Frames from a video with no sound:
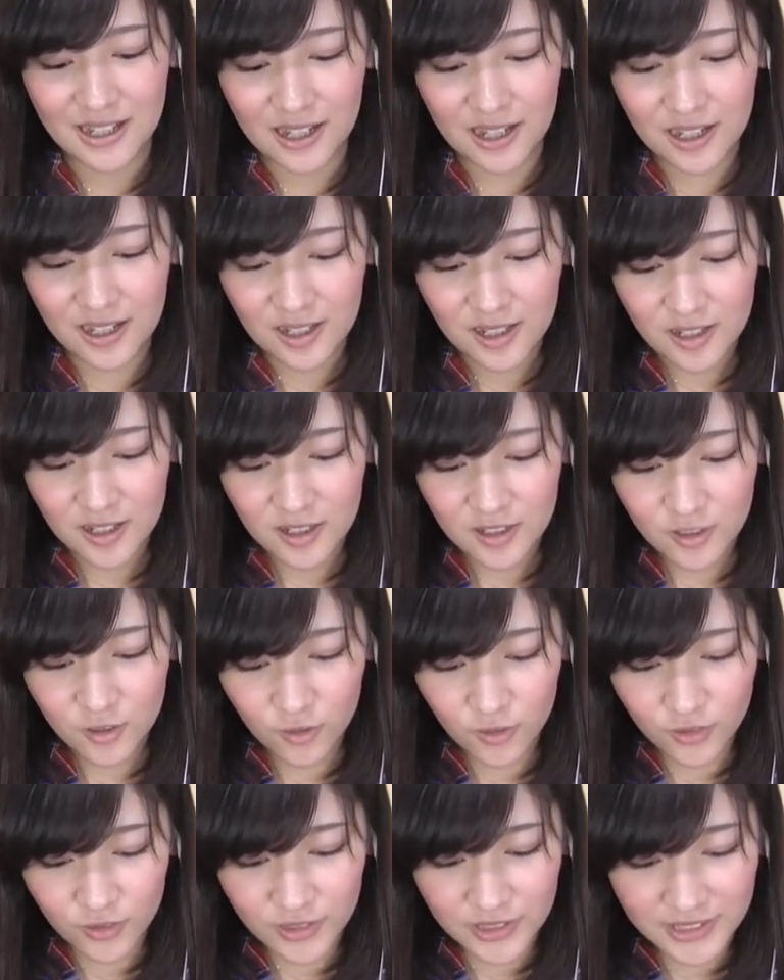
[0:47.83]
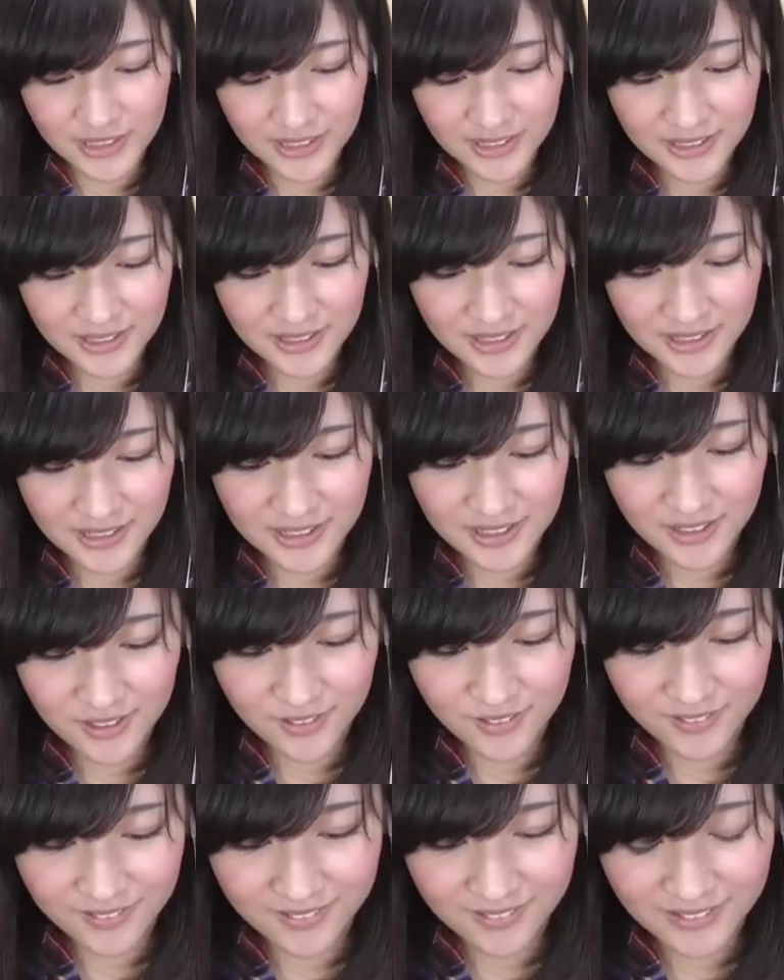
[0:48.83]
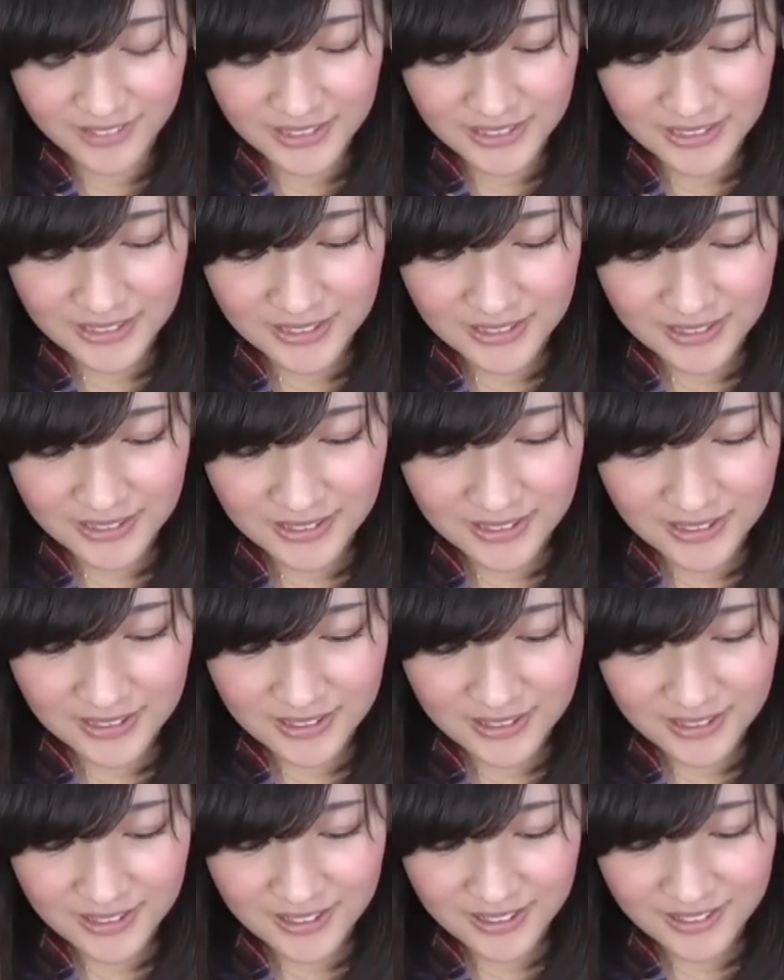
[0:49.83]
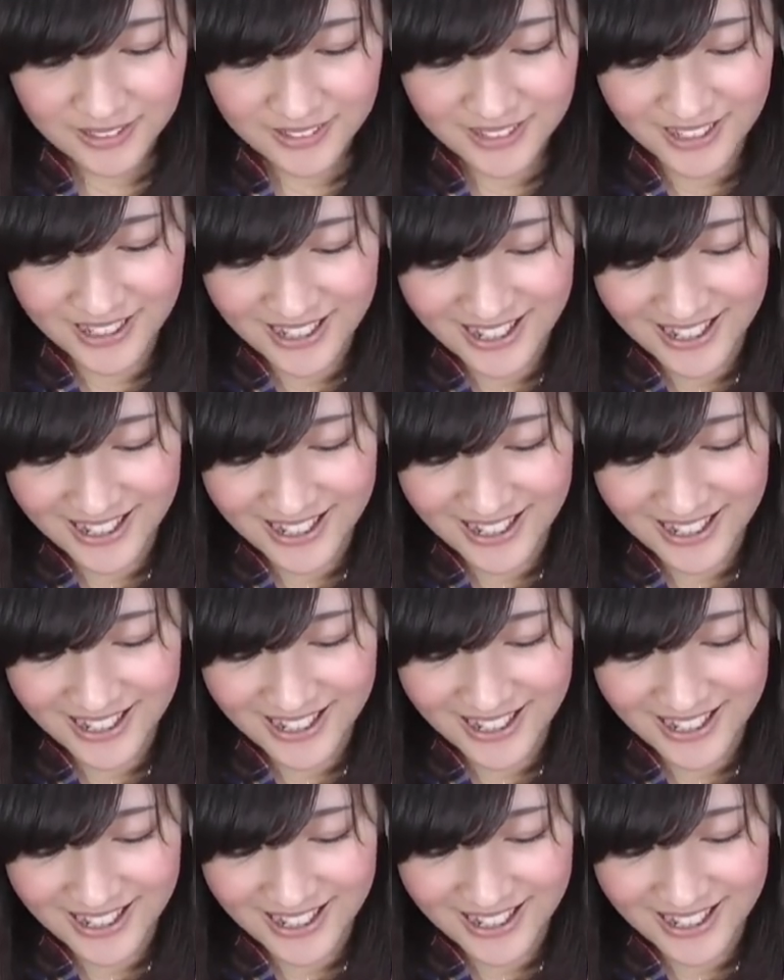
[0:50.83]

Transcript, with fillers: あ、夜になってきてるっ